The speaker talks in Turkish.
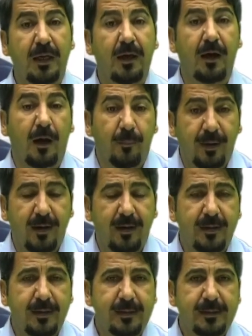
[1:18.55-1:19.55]

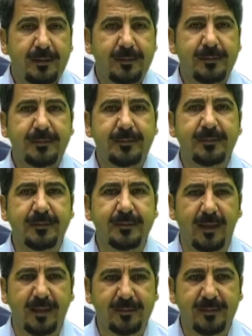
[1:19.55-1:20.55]
ama hızlı
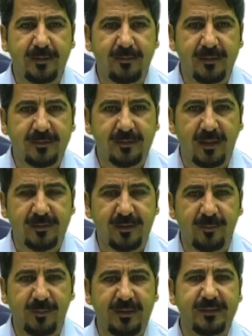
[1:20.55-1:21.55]
tren sevgili
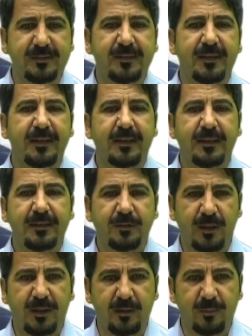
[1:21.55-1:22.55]
izleyenlerimiz
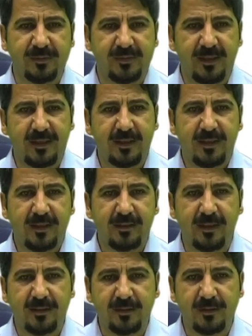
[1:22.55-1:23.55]
şehrimize
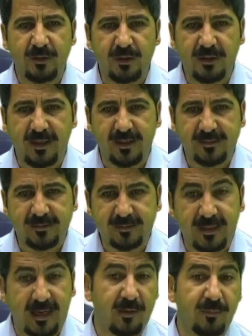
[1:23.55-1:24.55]
yedinci kez
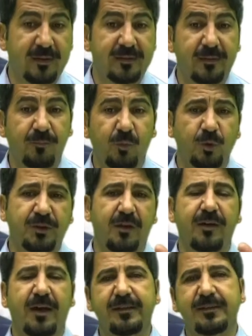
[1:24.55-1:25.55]
gelmedi. Bu
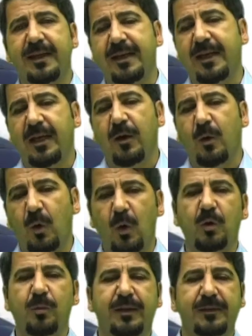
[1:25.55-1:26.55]
sefer de
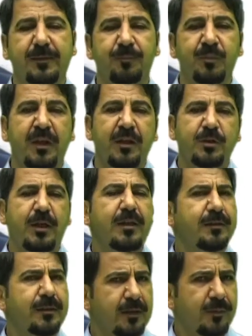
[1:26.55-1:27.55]
olmadı.
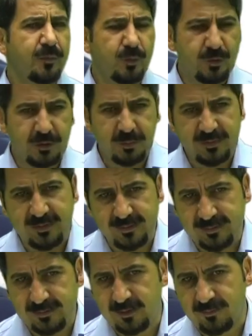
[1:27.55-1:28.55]
Şehirde tabii müthiş bir
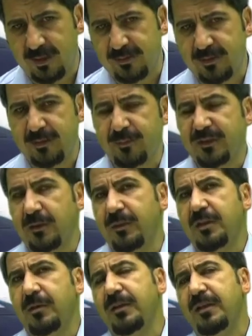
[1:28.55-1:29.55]
sessizlik var. Dediğimiz gibi
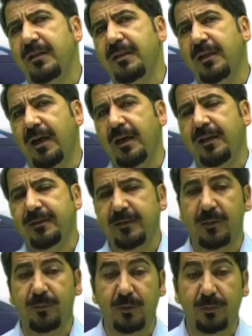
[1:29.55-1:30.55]
2007 ihalesi
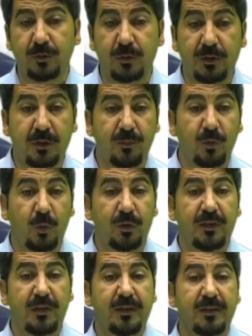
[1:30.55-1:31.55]
yapılmıştı.
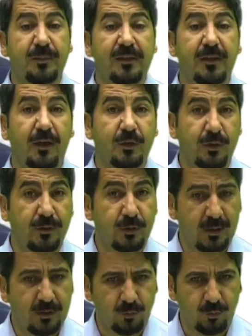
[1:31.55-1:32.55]
2012'de hizmete
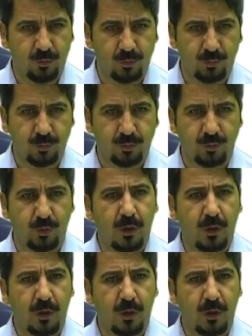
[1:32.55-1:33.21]
açılacağı duyurulmuştu.